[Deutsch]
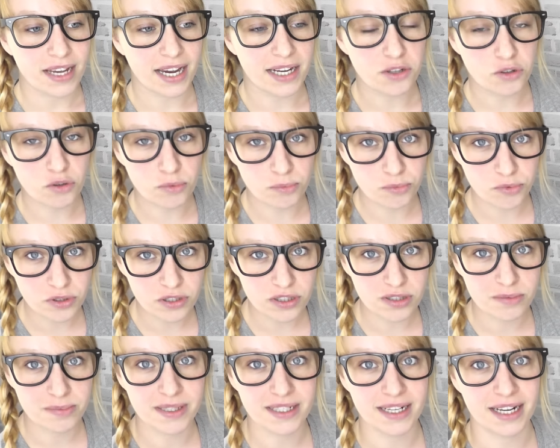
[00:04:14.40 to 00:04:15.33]
eine Kommune
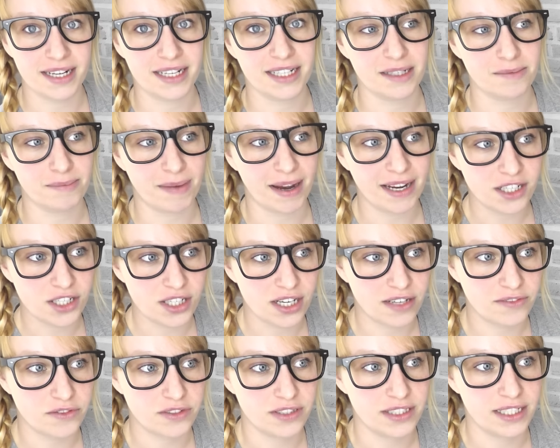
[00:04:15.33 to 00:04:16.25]
zu bilden, eine
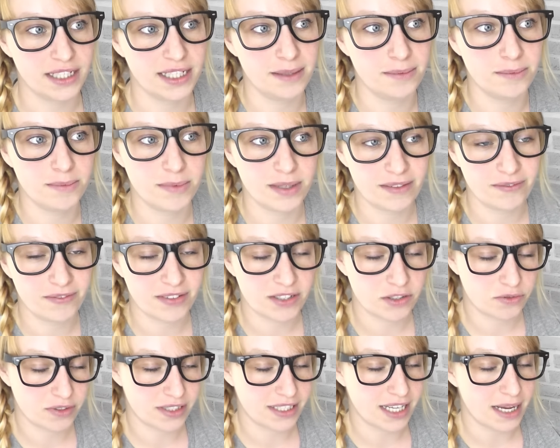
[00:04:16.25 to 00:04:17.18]
Gemeinschaft und ihr Leben eben
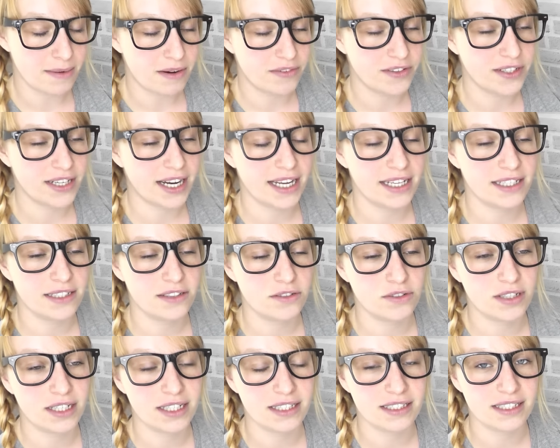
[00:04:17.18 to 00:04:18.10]
versuchen selber auf die Reihe
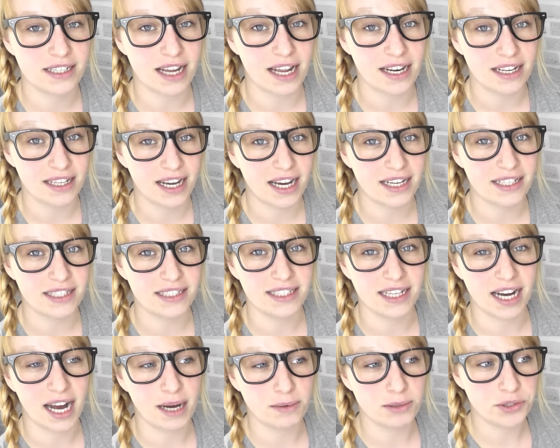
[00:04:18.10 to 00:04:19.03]
zu kriegen, sind alle gerade in
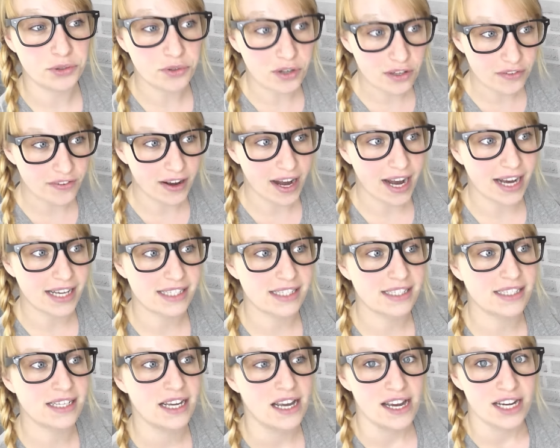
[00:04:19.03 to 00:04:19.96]
ihrer
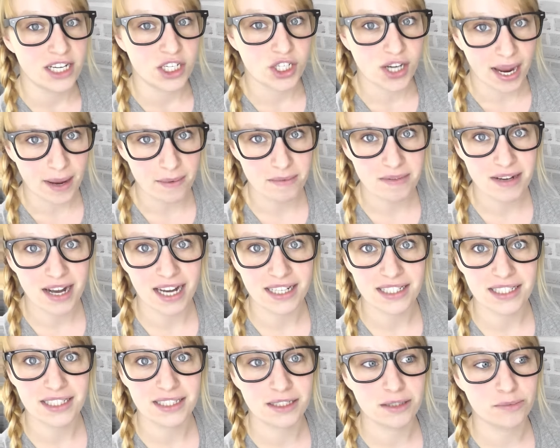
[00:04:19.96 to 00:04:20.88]
Abiturphase, schreiben
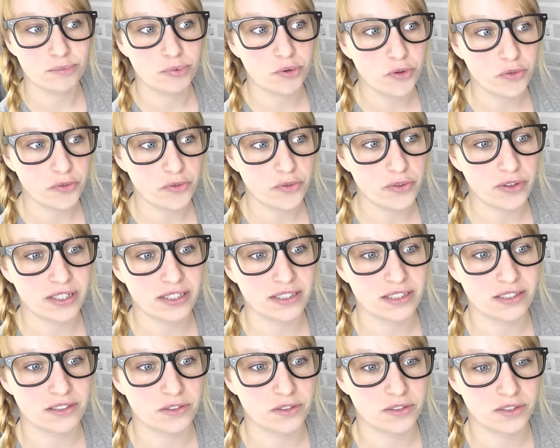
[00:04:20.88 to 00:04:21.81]
gerade ihre
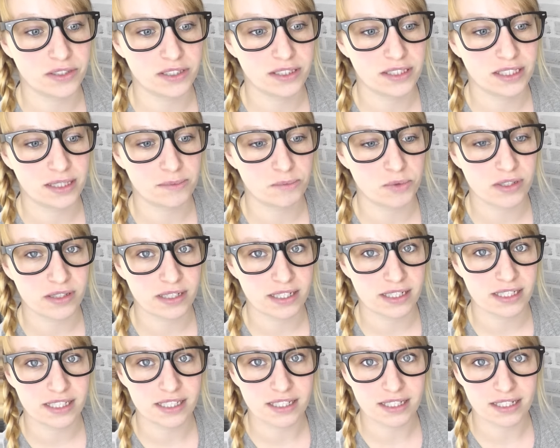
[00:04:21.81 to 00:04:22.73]
Prüfungen und äh, müssen
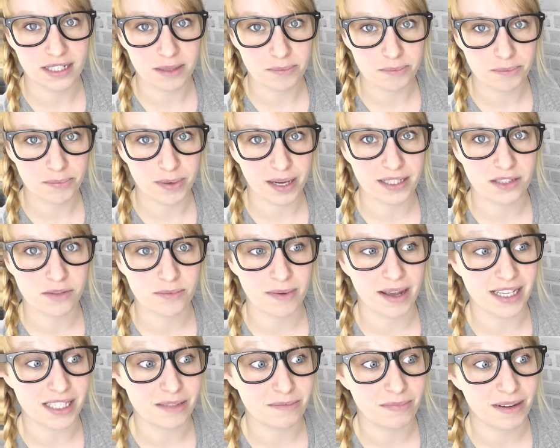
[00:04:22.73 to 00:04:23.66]
jetzt nebenbei zum
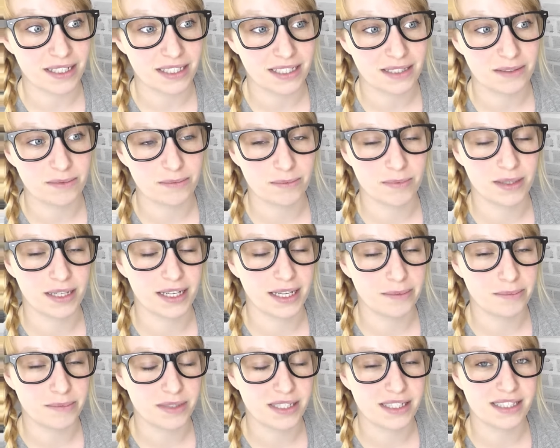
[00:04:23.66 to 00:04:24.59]
ersten Mal in ihrem
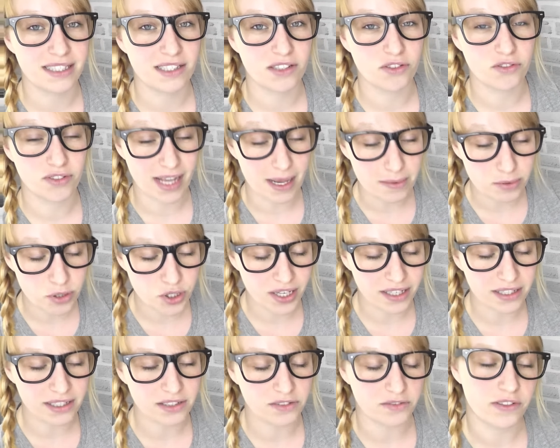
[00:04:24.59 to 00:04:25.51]
Leben sind sie
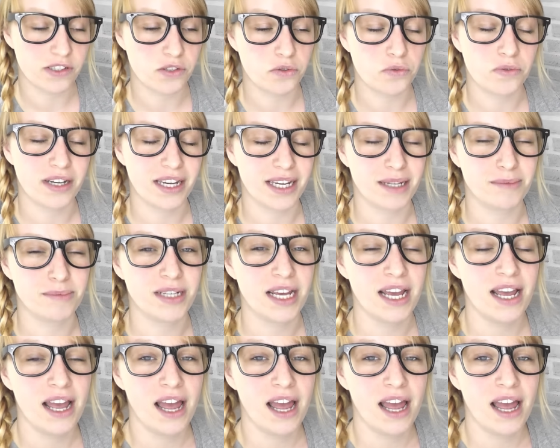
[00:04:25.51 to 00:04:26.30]
selbstständig und versuchen eben